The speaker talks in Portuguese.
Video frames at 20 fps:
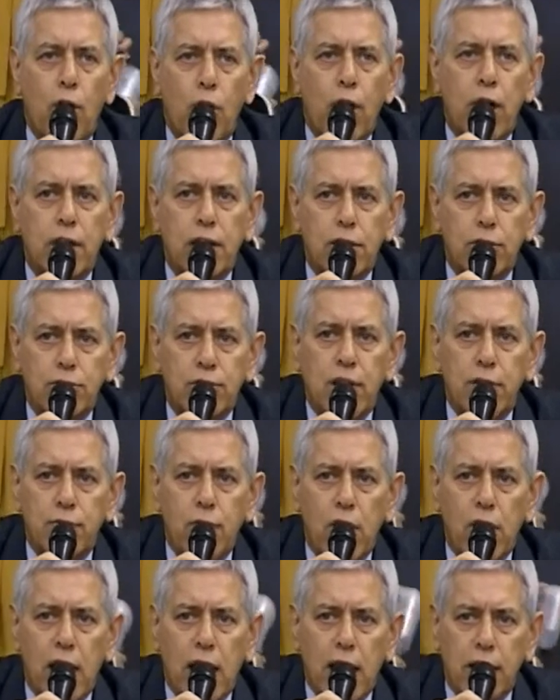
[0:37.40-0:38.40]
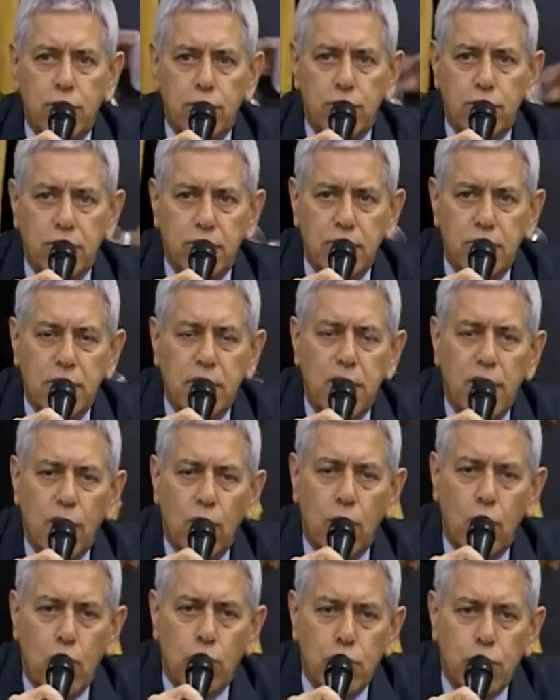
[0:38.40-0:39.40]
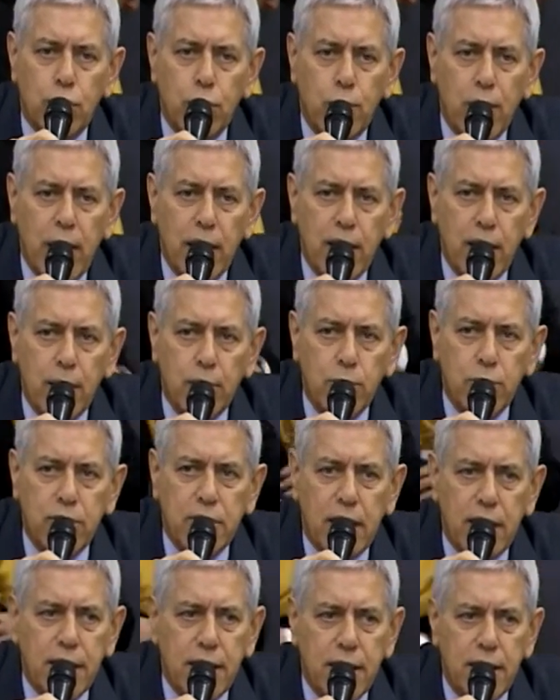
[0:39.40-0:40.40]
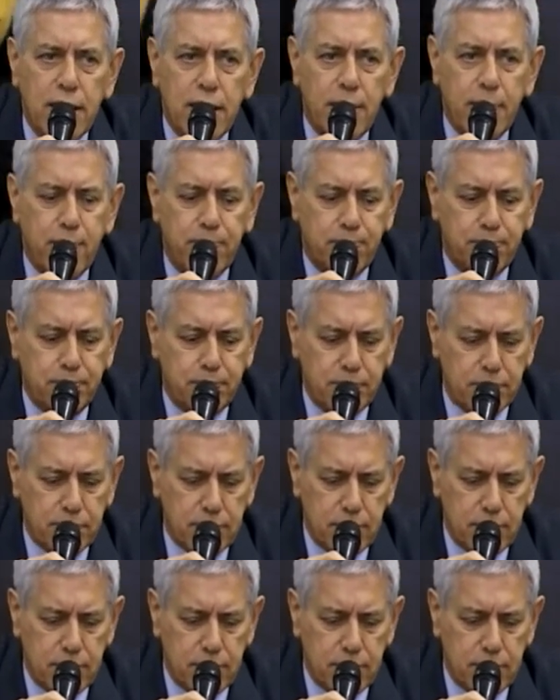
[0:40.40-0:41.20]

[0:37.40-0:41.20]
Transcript: na Ordem dos Advogados. Continuaremos aqui